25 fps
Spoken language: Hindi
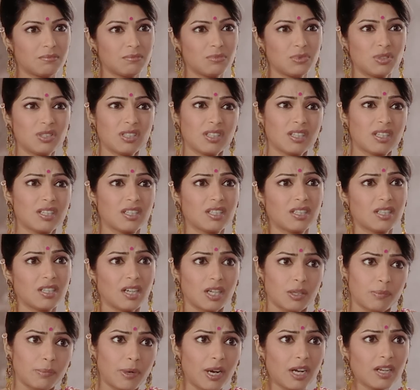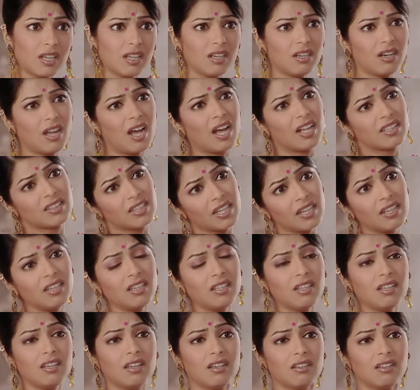मुझे गरबा खेलना आता ही नहीं